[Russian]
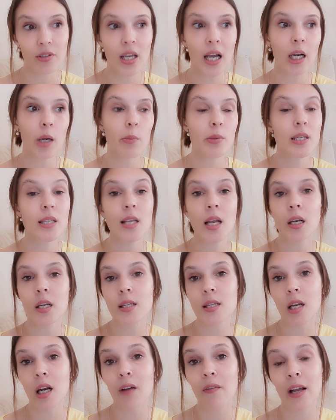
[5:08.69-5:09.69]
Якобы социальное
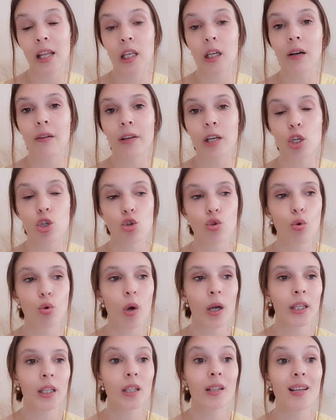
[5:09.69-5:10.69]
страхование говорит, что
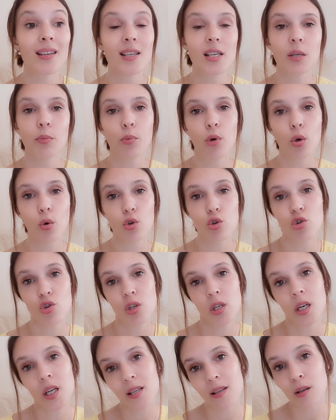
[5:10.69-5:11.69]
они до сих пор очень
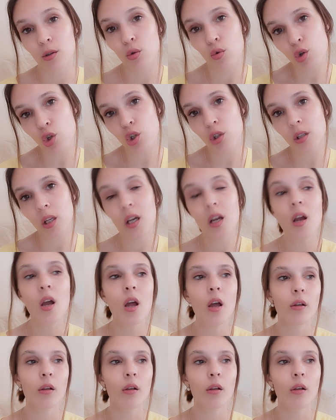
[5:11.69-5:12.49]
сильно загружены,